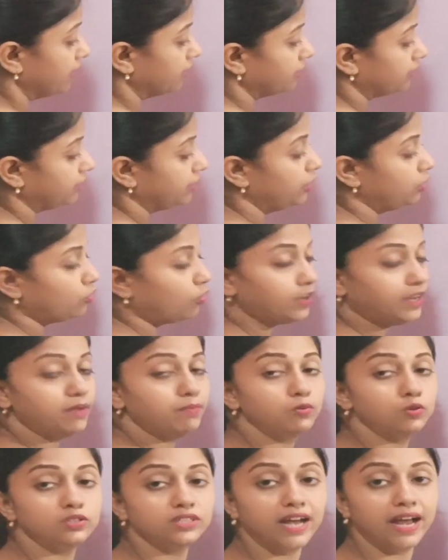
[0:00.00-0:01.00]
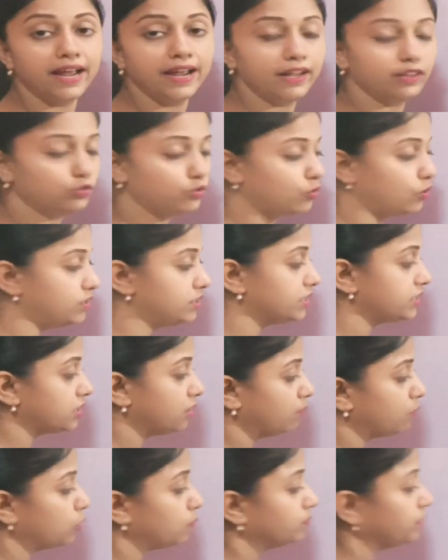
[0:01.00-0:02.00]
तीनों ही भुजाएं हैं तो कौन सी
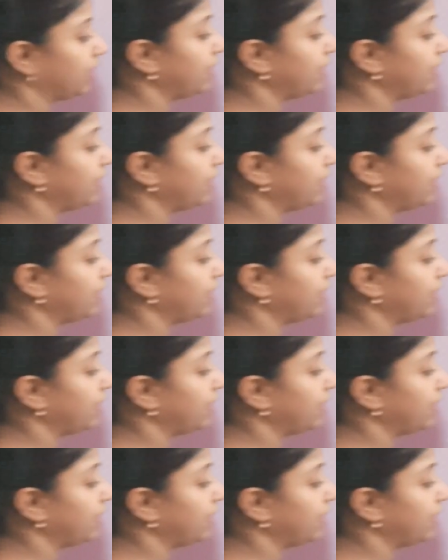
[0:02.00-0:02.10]
समरूपता